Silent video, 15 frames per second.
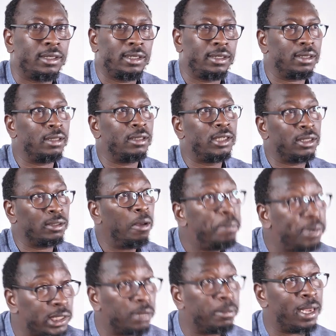se, se não
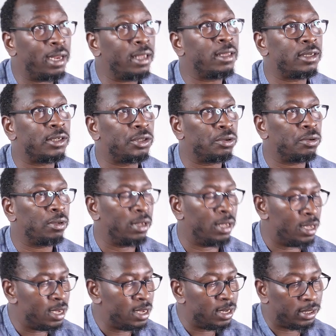perceberem isto,
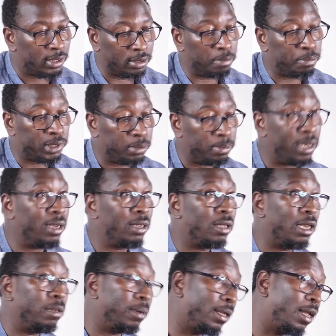se não perceberem que
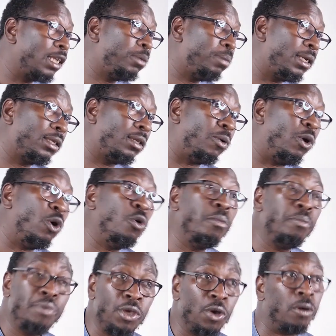a liberdade de expressão é
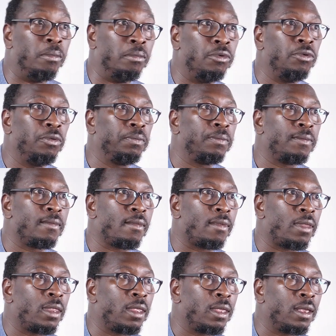um biombo,
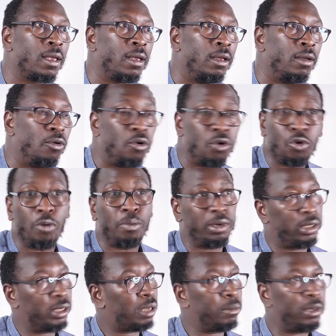ou que o
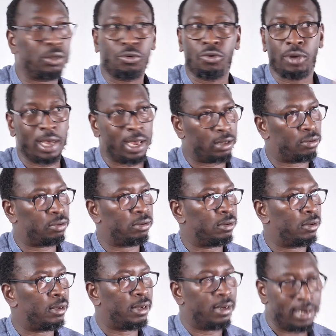politicamente correto,
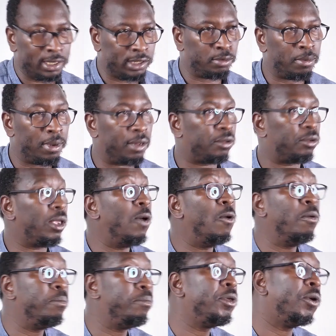nesse momento, é
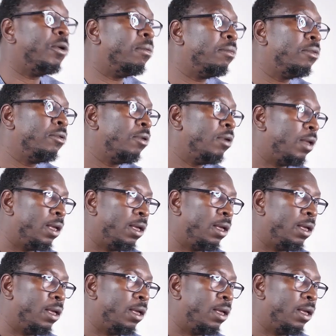um biombo,